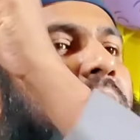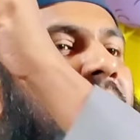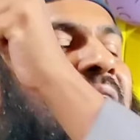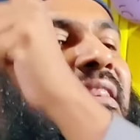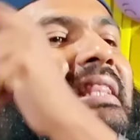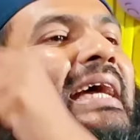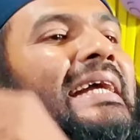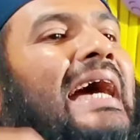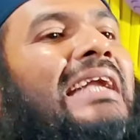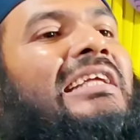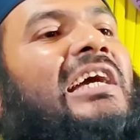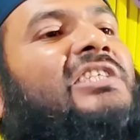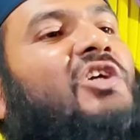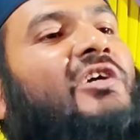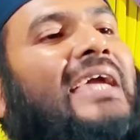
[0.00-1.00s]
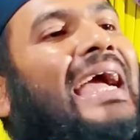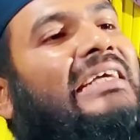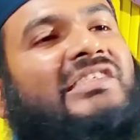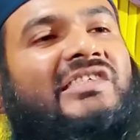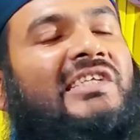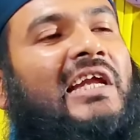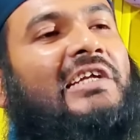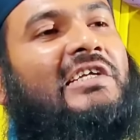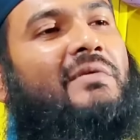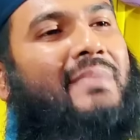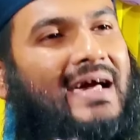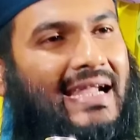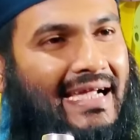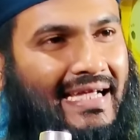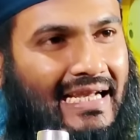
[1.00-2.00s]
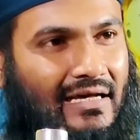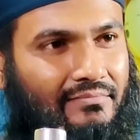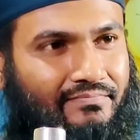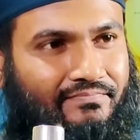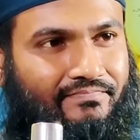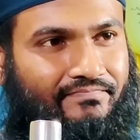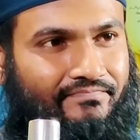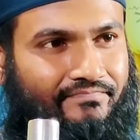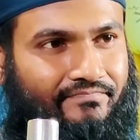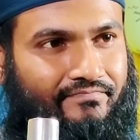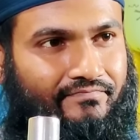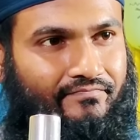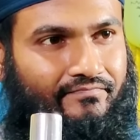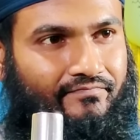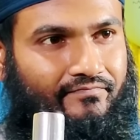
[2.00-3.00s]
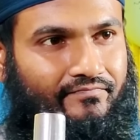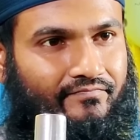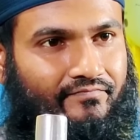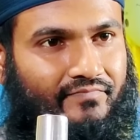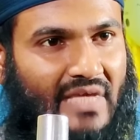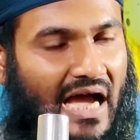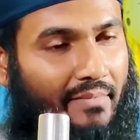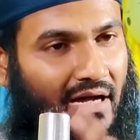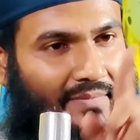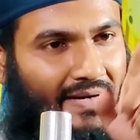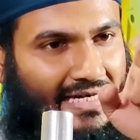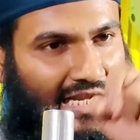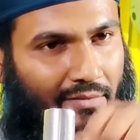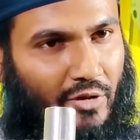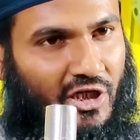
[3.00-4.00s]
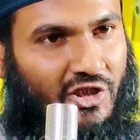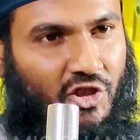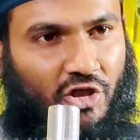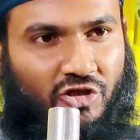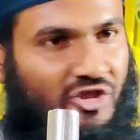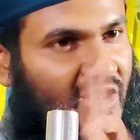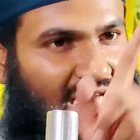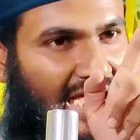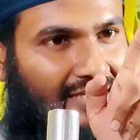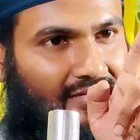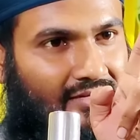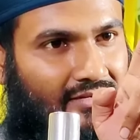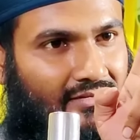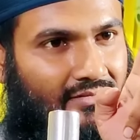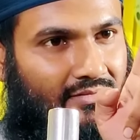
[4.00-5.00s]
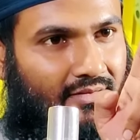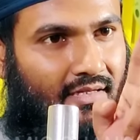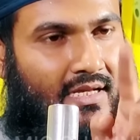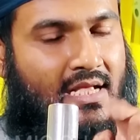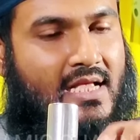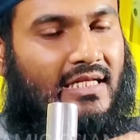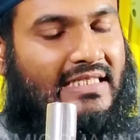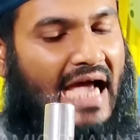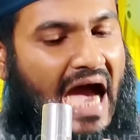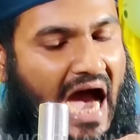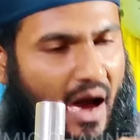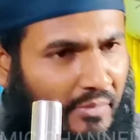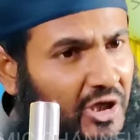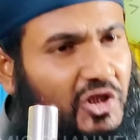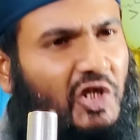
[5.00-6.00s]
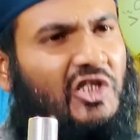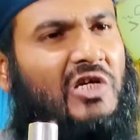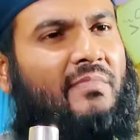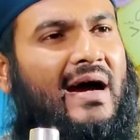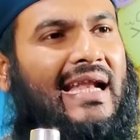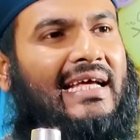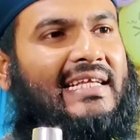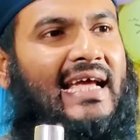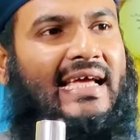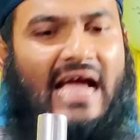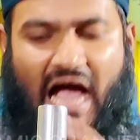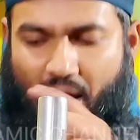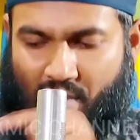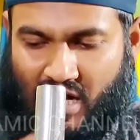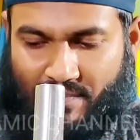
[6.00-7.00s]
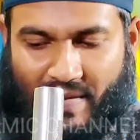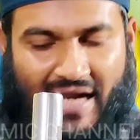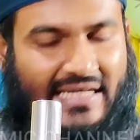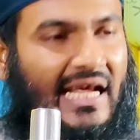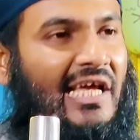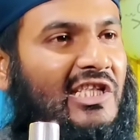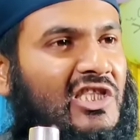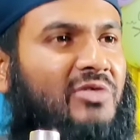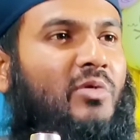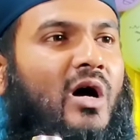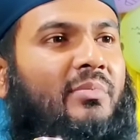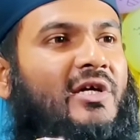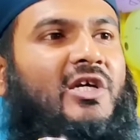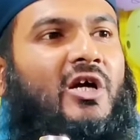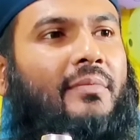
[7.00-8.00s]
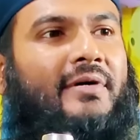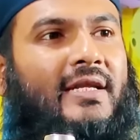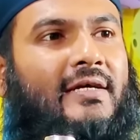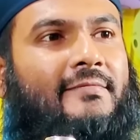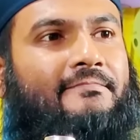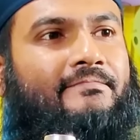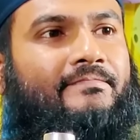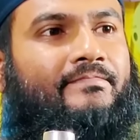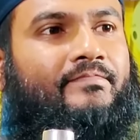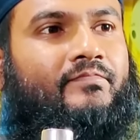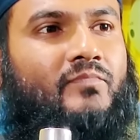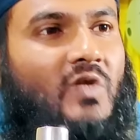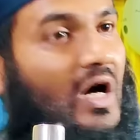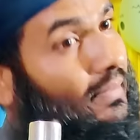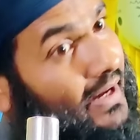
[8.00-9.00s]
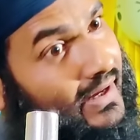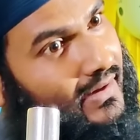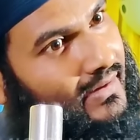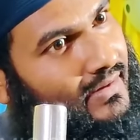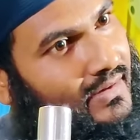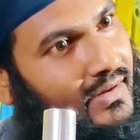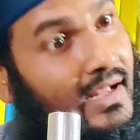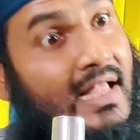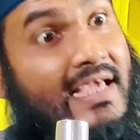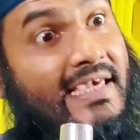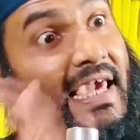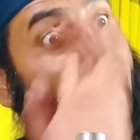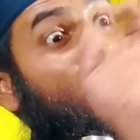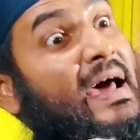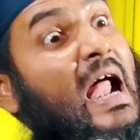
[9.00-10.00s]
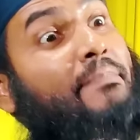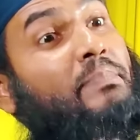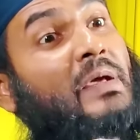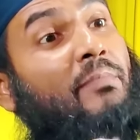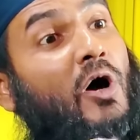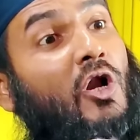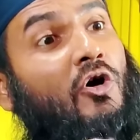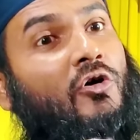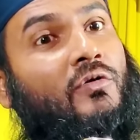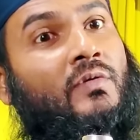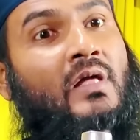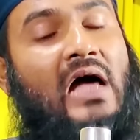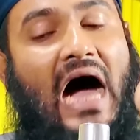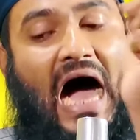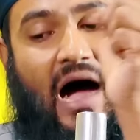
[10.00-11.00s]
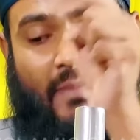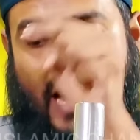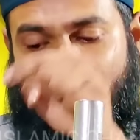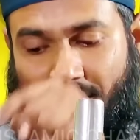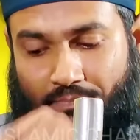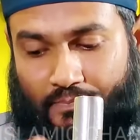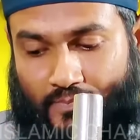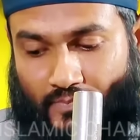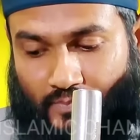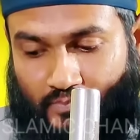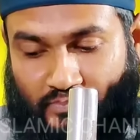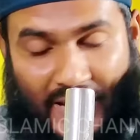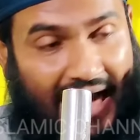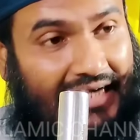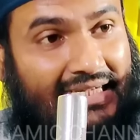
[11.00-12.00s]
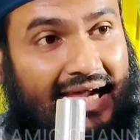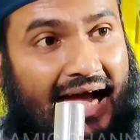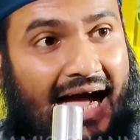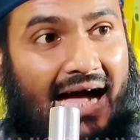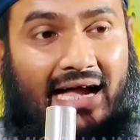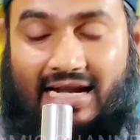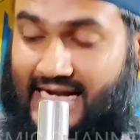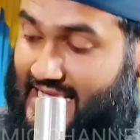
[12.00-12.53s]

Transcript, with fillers: ওই মালদা কালিয়াচকে অ্যাক্সিডেন্টে মারা গেলাম আমার ব্যাটার বয়স কত সাত আমি যদি মারা যাই আমার ব্যাটা এতিম হবে কি হবে না হবে এবার আপনি বলুন আমার বেটা